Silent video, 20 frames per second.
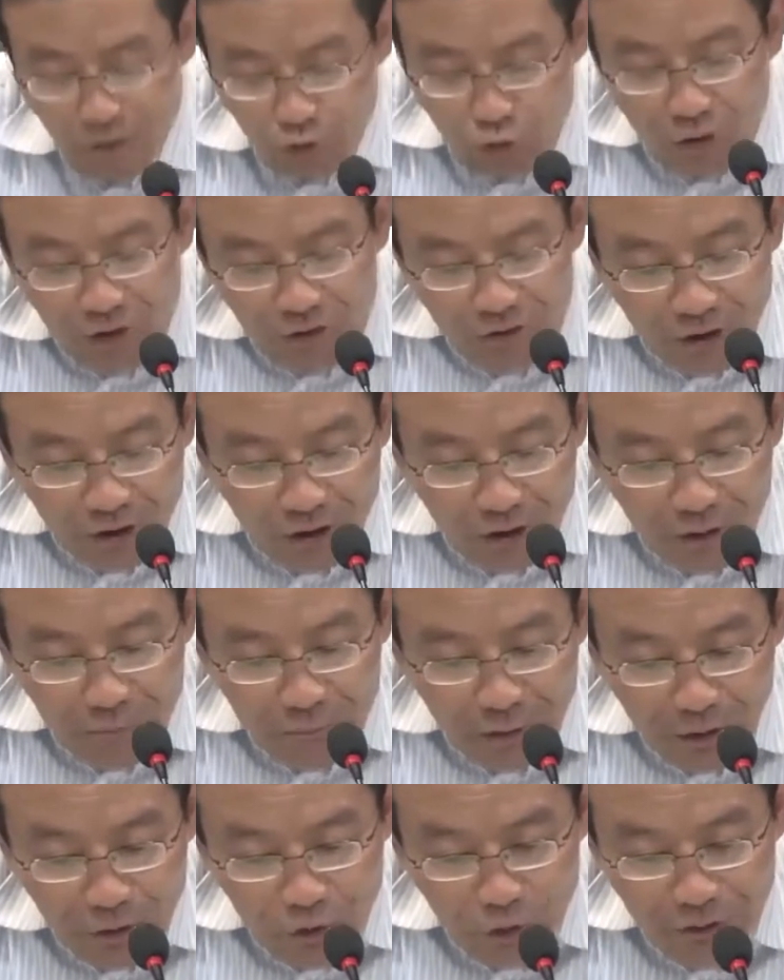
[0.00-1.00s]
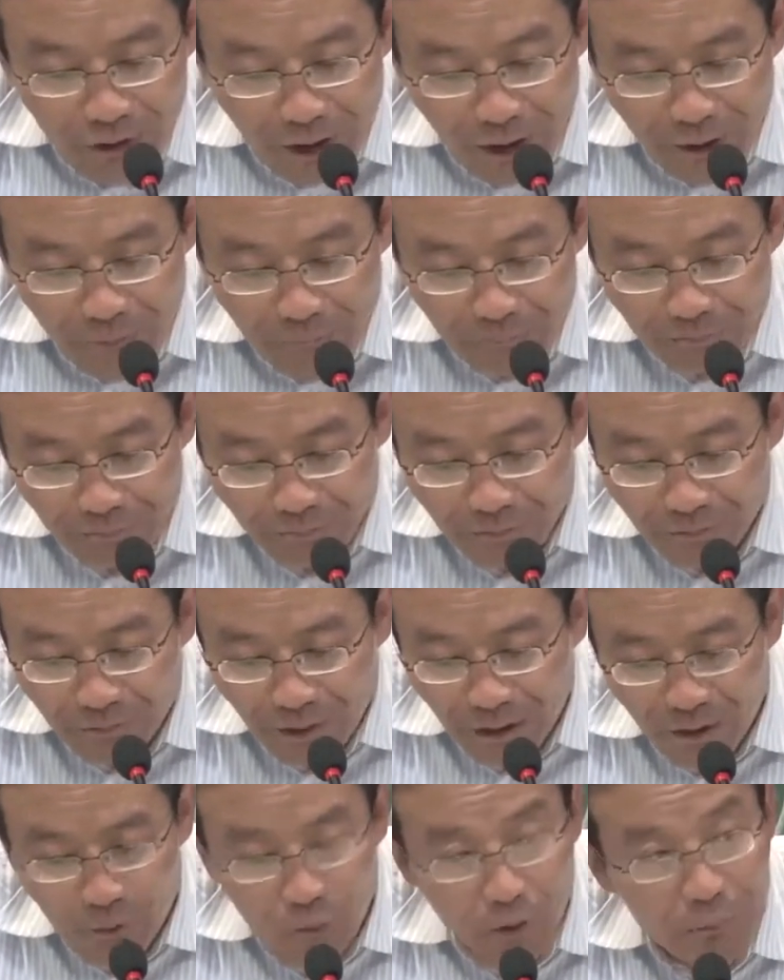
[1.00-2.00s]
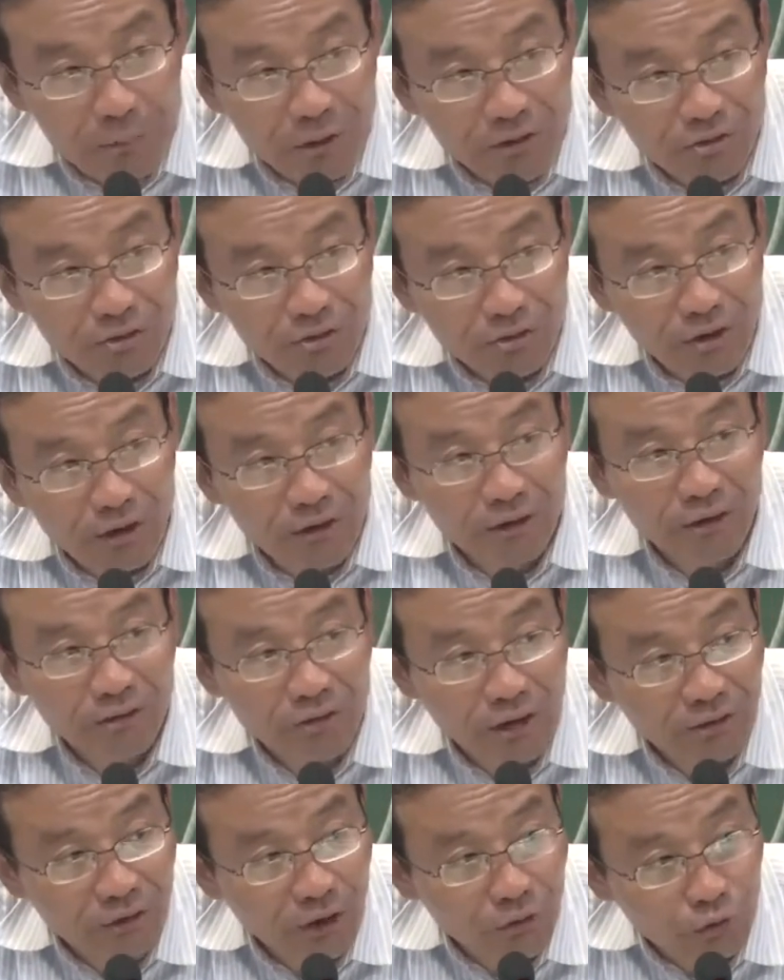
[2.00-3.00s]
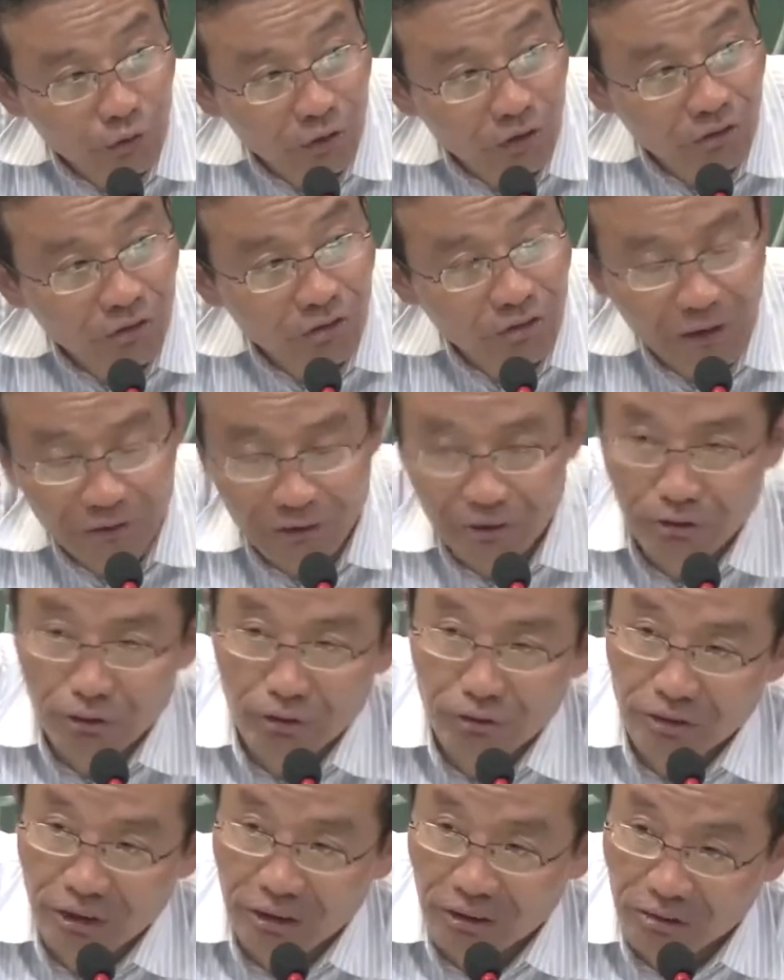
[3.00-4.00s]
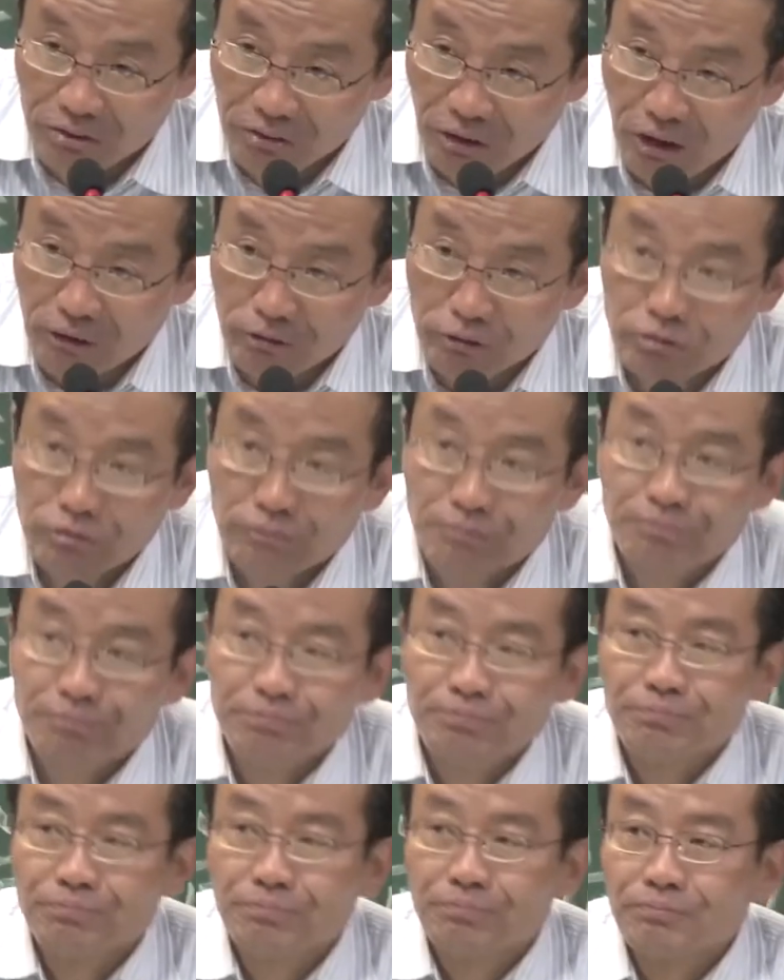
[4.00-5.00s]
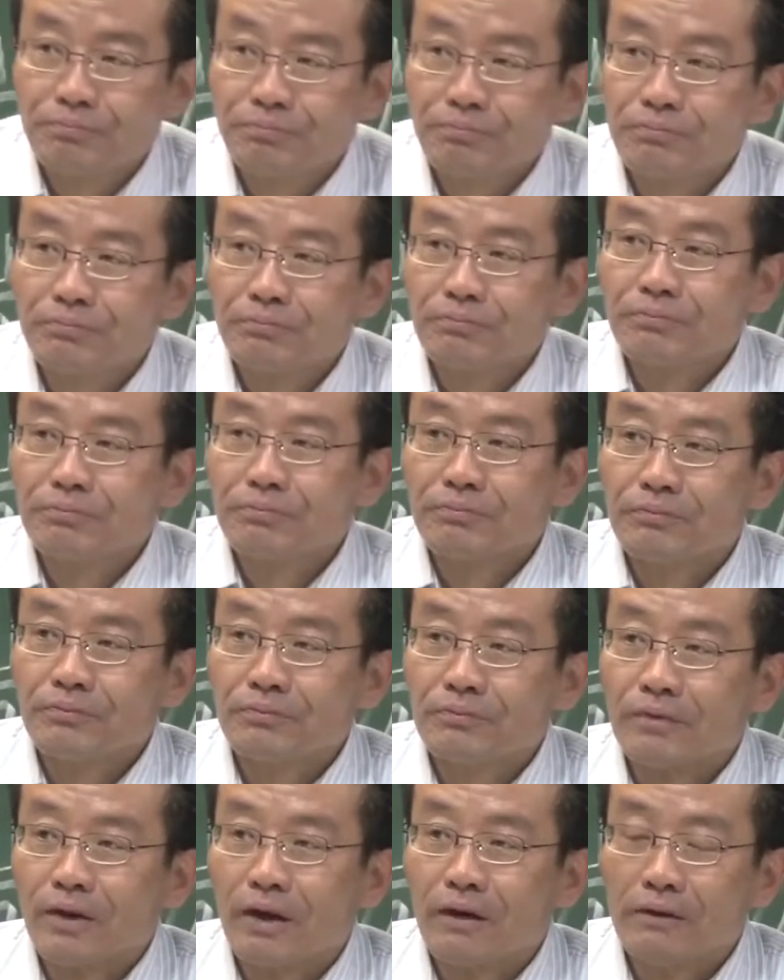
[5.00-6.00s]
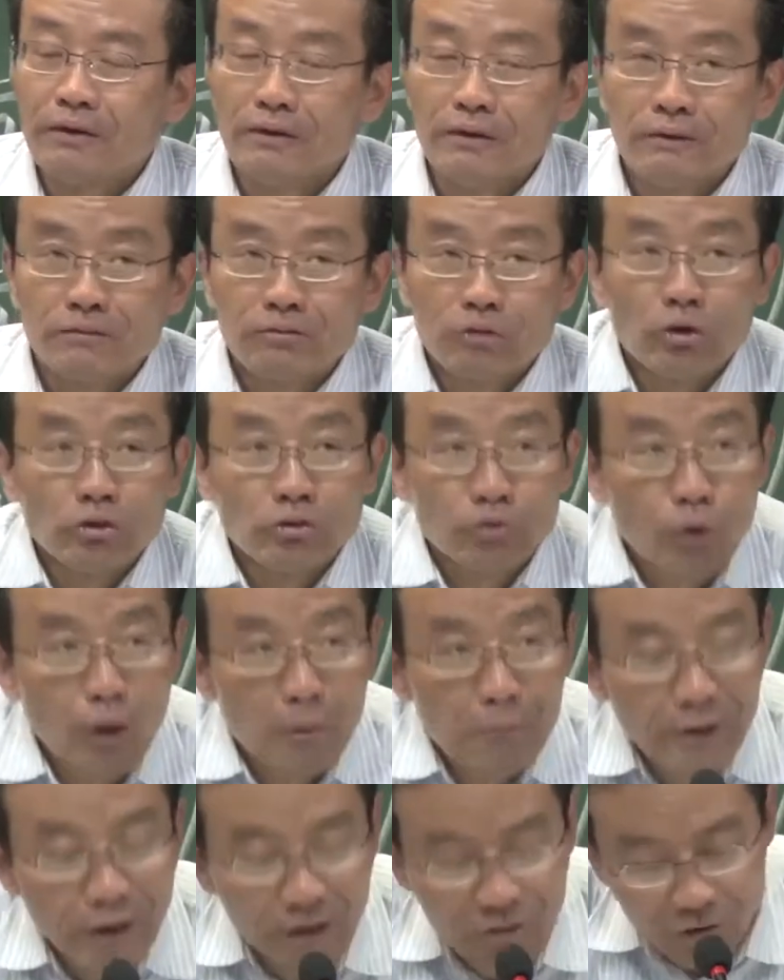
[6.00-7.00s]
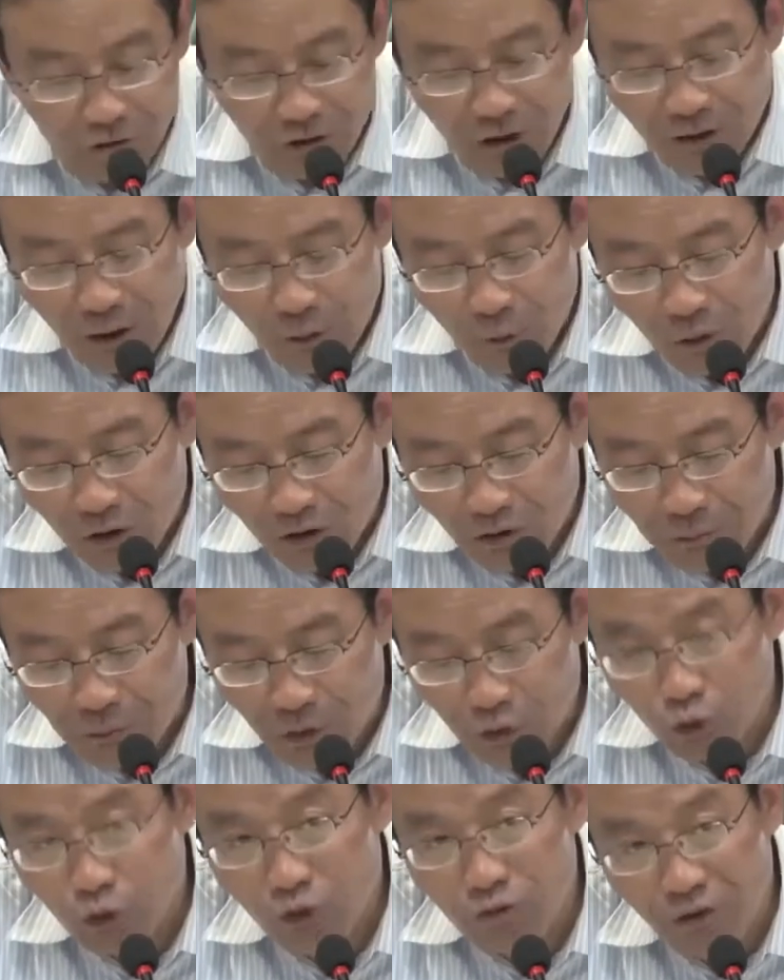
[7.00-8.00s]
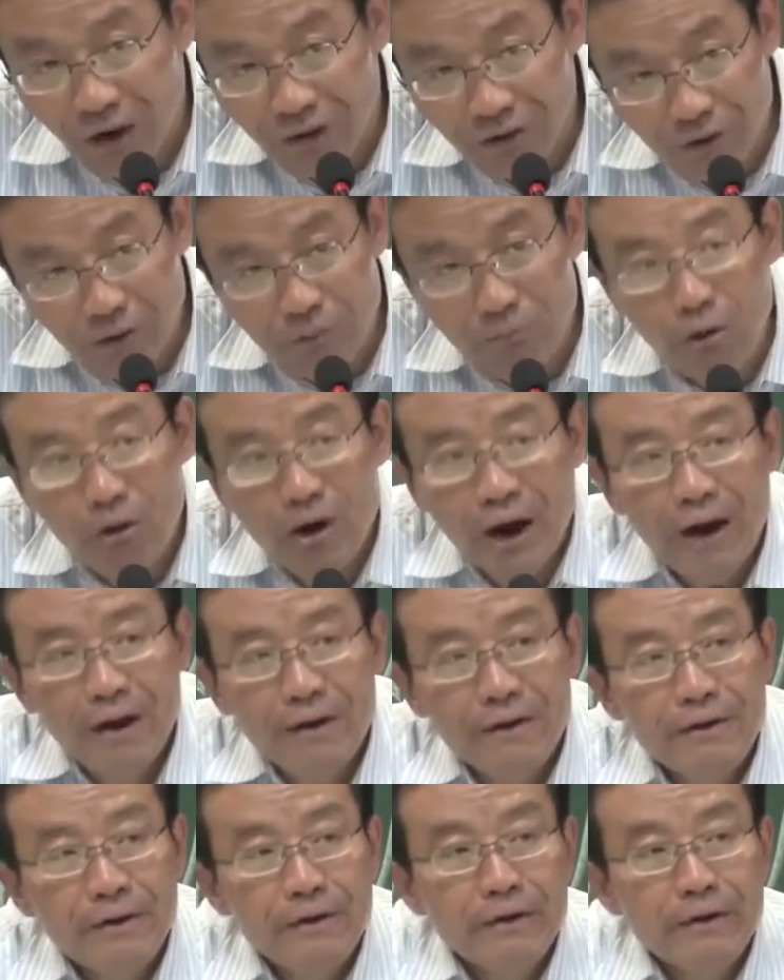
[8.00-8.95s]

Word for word: 所以这个民族呢，当然我们应该向他学习他的优点和长处，啊，同时我们也知道他为什么缺乏幽默感。